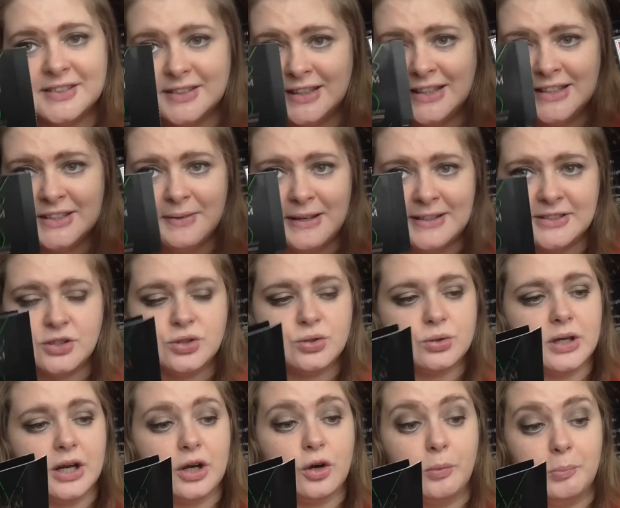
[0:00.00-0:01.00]
Die zwei sind
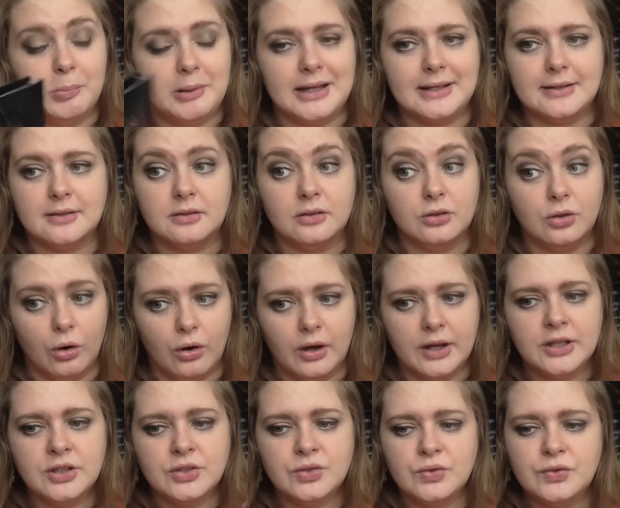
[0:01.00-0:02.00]
sogar komplett
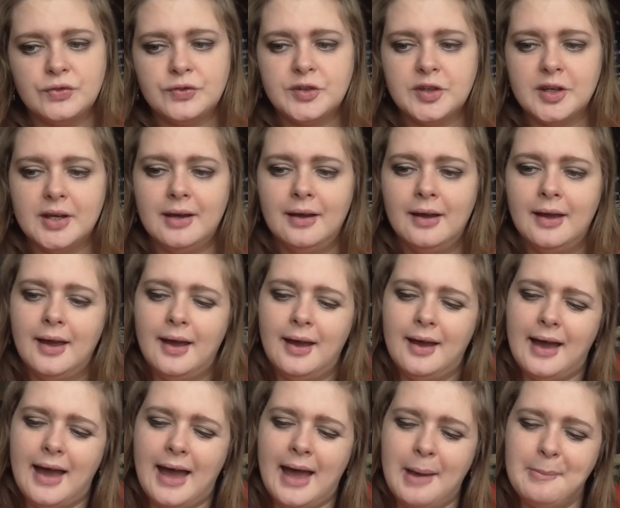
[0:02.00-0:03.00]
neue Düfte.
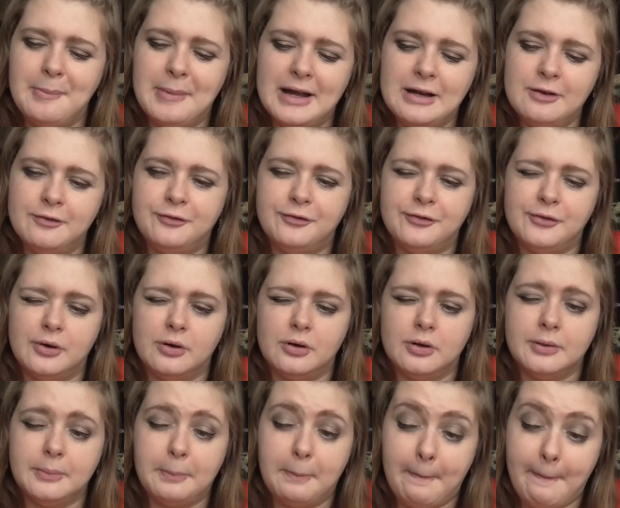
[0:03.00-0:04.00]
Einmal
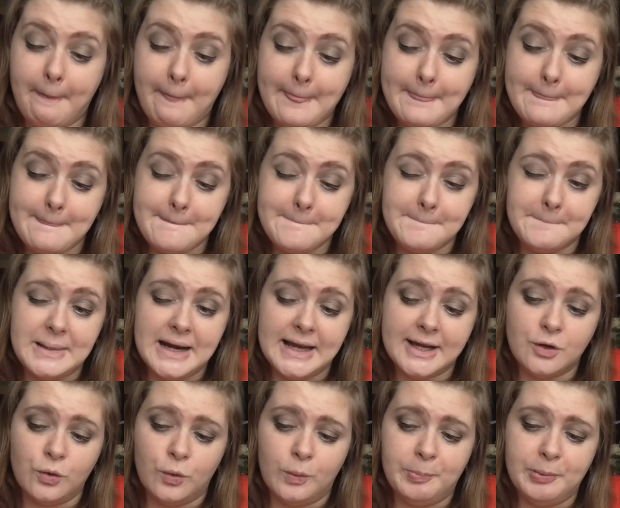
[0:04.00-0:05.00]
von
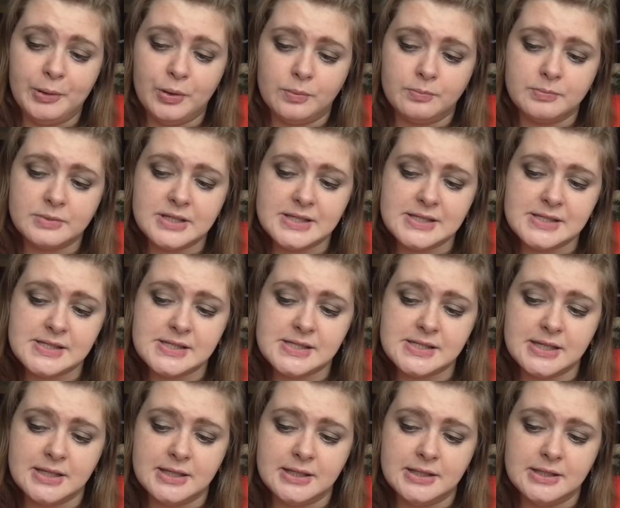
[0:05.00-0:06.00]
Black Opium das
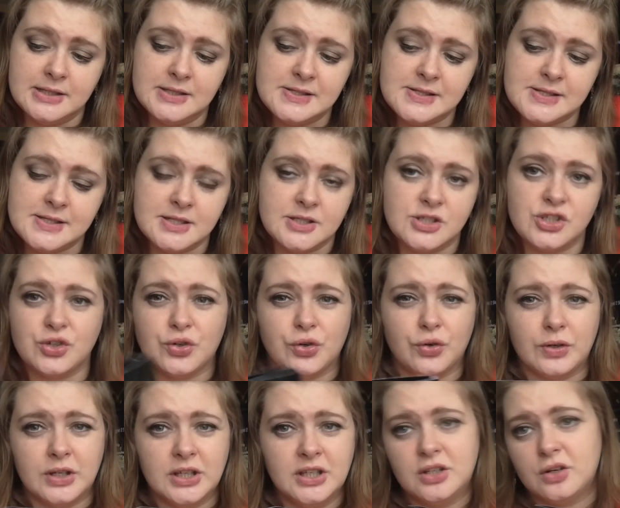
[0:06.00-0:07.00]
Illicit
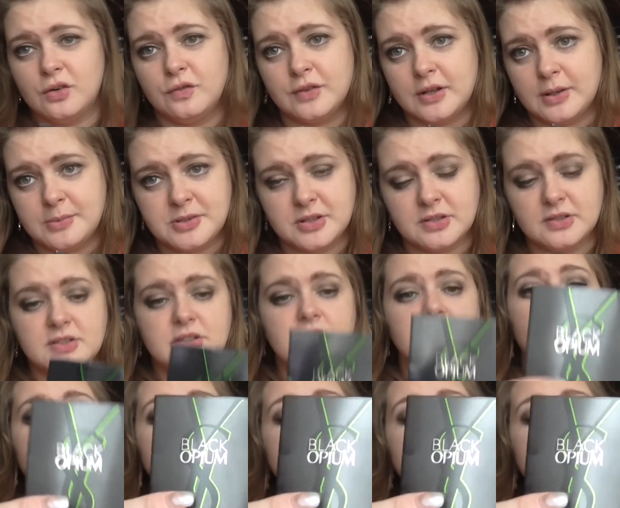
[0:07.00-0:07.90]
Green. Ich hoffe, ich habe es richtig